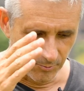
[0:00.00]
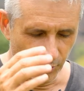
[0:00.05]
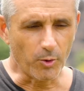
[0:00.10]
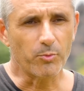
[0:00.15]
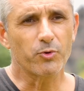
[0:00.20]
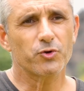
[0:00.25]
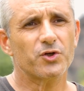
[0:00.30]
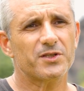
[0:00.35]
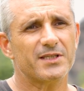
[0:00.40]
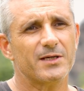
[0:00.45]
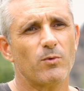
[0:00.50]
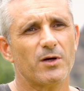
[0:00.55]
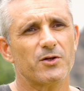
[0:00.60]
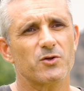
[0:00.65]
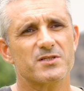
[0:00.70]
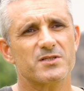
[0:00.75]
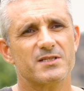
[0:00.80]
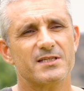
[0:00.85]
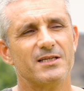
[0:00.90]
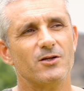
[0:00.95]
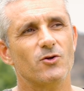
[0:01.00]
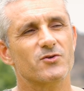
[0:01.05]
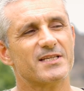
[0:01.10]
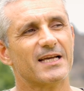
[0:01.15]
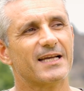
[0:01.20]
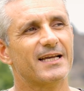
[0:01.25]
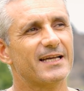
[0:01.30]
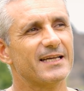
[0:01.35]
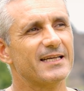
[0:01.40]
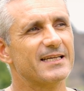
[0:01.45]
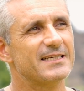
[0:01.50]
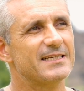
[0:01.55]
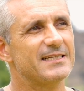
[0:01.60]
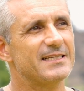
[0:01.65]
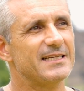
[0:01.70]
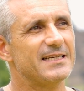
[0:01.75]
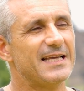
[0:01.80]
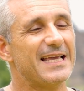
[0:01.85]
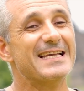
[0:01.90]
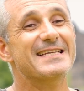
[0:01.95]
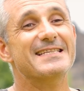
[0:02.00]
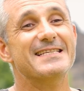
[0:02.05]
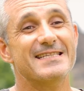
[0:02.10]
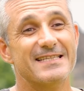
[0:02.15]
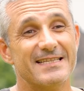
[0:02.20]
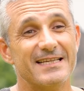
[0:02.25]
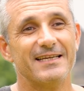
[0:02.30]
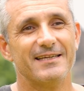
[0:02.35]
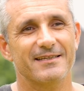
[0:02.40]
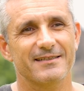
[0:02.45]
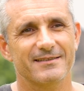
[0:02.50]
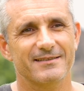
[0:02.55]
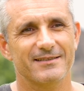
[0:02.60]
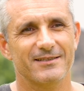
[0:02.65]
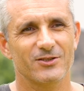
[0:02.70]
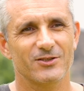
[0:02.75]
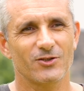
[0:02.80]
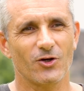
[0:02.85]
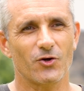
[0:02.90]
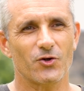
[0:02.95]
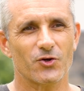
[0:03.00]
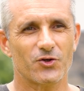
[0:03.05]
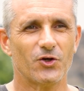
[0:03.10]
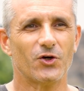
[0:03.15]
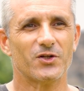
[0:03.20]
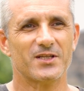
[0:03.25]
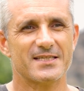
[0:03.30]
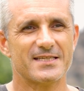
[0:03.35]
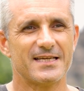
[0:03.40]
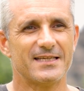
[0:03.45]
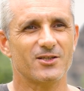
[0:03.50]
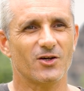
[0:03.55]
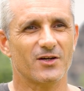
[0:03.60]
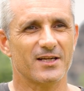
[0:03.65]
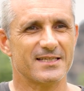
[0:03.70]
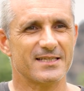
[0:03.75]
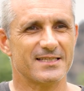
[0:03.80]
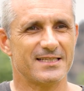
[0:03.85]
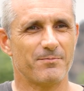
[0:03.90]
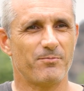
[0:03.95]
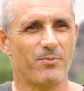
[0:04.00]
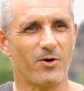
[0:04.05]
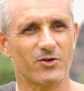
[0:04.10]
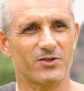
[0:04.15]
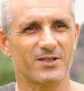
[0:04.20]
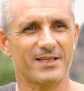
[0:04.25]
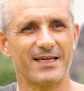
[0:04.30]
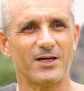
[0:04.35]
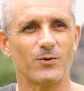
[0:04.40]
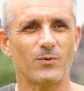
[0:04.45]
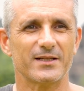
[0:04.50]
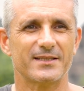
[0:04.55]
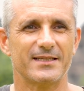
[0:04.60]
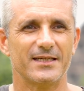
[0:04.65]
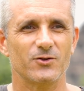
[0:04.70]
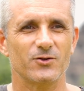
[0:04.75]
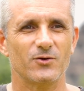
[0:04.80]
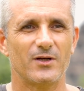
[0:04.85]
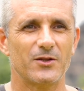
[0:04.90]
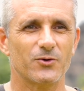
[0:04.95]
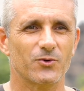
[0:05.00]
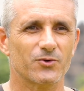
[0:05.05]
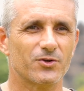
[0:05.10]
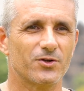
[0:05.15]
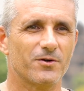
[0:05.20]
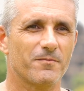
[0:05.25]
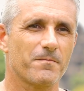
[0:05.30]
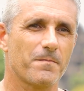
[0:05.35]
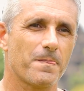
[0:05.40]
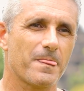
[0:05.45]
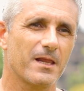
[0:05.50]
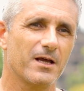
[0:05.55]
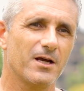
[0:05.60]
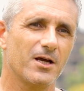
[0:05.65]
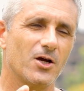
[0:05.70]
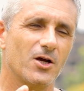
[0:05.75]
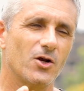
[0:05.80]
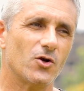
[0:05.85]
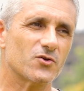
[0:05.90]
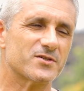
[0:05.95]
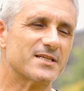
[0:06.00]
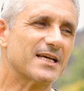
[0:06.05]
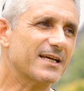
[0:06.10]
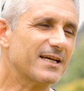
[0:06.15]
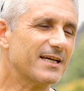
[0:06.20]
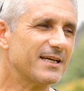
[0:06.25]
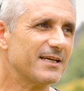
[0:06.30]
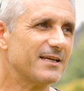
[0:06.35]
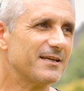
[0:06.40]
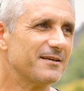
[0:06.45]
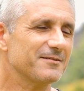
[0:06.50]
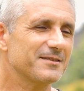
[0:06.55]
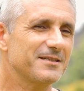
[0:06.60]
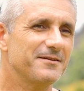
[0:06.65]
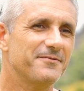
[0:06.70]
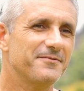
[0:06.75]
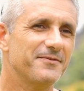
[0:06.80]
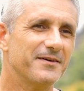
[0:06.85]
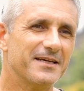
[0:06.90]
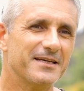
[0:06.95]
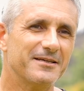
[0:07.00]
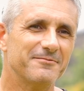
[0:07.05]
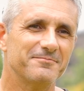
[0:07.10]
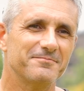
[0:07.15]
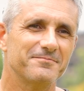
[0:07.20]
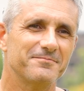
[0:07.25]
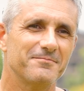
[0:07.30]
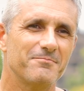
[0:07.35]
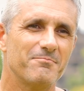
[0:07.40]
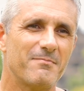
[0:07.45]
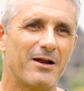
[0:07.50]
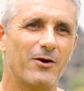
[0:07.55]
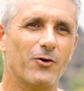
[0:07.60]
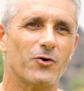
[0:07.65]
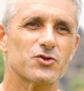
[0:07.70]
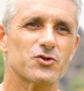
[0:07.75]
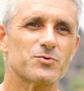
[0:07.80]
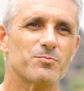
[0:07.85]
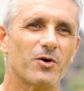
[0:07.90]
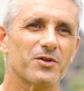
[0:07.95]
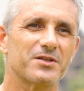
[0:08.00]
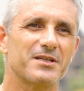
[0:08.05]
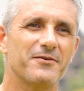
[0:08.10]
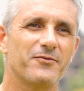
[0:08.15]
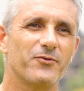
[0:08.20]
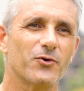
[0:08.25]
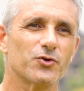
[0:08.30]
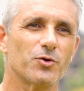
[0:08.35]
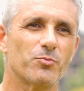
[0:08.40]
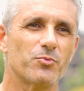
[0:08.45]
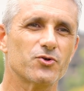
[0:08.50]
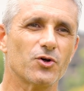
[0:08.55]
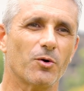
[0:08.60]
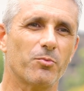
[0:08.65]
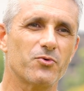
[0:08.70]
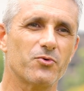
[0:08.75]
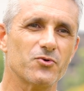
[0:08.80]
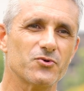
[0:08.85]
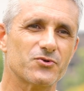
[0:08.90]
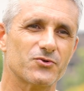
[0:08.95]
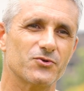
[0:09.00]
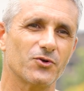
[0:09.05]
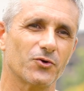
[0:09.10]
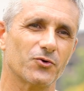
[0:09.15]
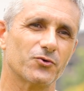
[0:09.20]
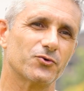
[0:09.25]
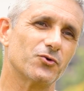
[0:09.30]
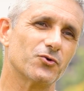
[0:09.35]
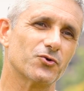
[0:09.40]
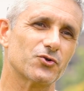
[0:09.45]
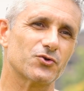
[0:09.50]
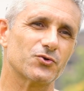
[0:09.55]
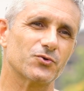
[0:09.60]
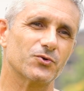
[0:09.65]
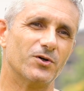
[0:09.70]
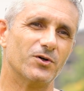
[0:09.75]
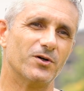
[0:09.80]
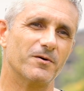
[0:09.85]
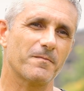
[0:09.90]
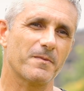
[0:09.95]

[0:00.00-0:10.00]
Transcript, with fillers: Borobudur témoigne aussi le sacré qui existait dans le cœur des êtres, dans les époques très lointaines de la nôtre. Le sacré qui fait malheureusement défaut de plus en plus de nos jours.